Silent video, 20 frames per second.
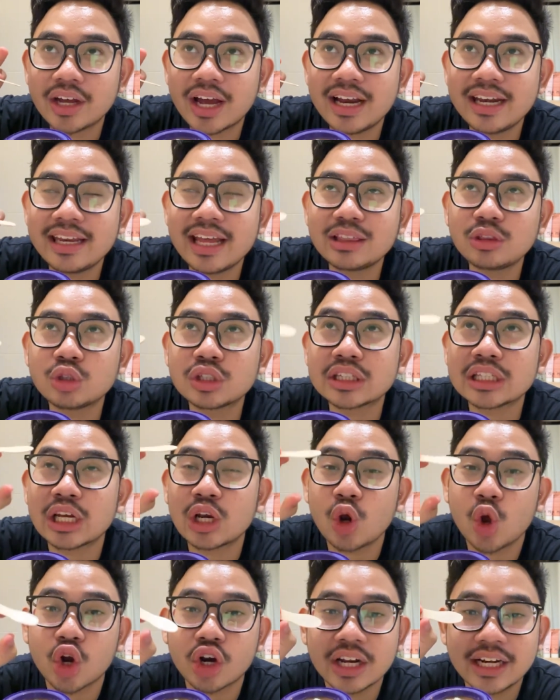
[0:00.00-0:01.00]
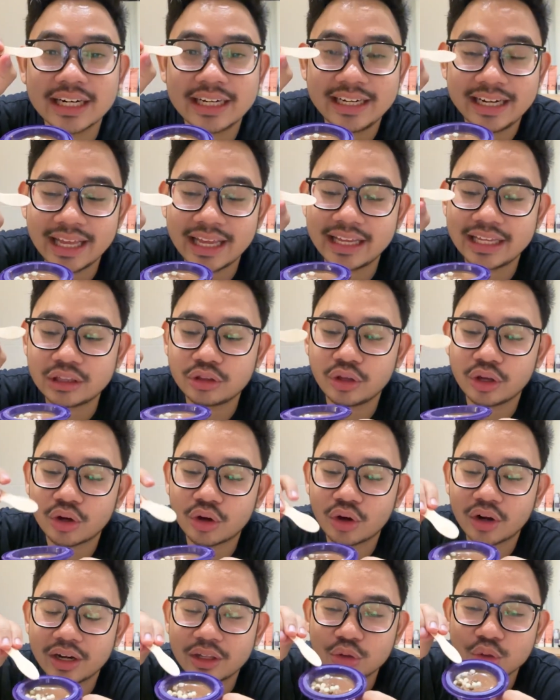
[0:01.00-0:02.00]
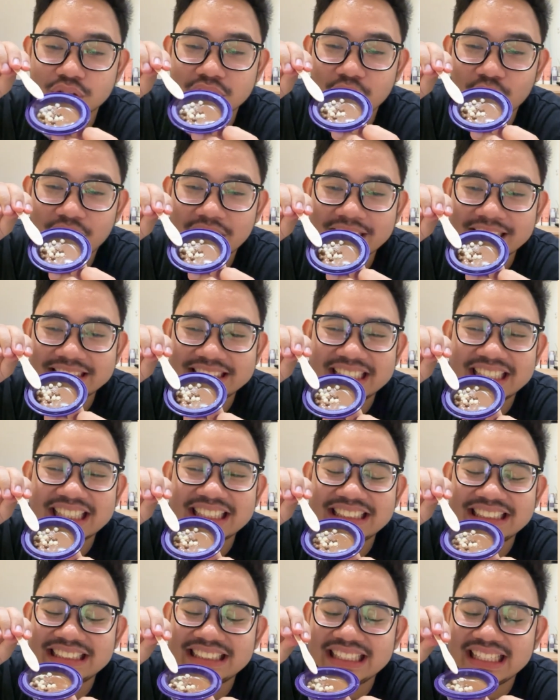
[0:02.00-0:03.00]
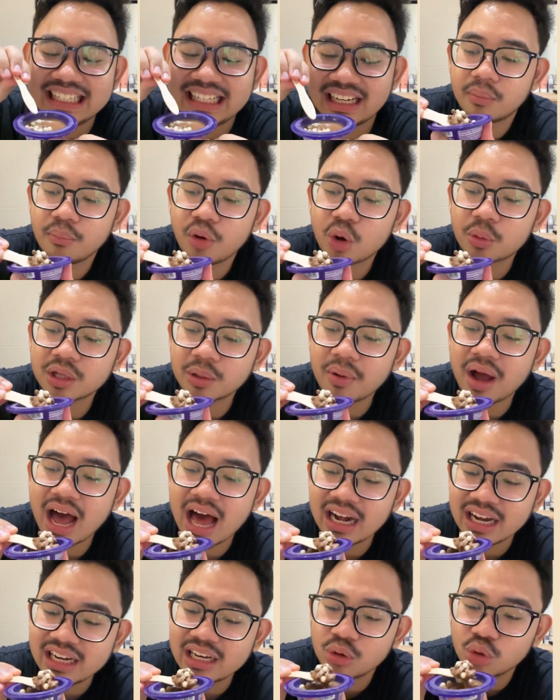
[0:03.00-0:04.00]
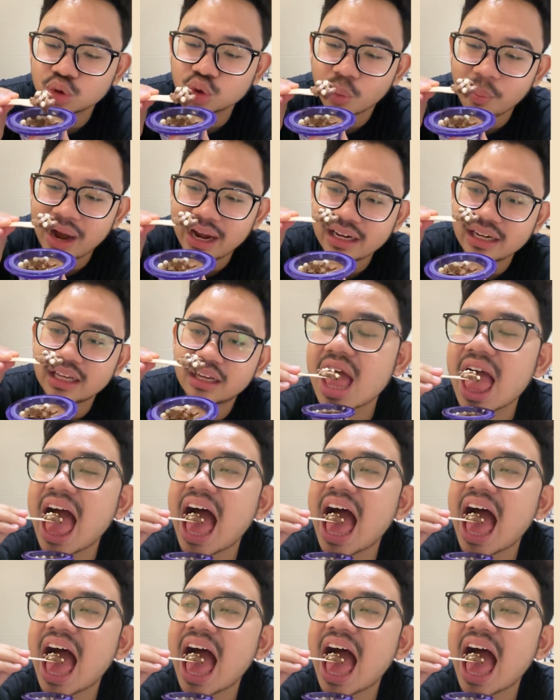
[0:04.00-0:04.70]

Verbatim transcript: kan dia telur gede gitu ya. Kalau ini tuh telurnya kecil-kecil. Baru pertama kali nih gue cobain nih.